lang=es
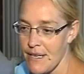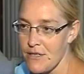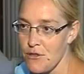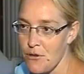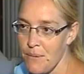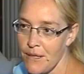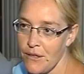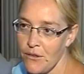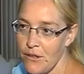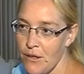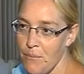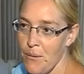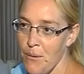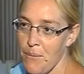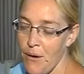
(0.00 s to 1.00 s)
resolver
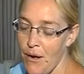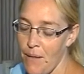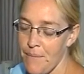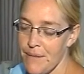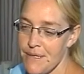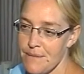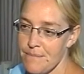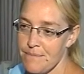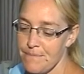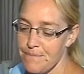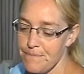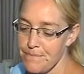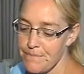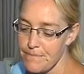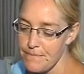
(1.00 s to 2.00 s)
todo tipo de problemas.
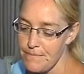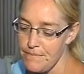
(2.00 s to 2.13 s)
Y un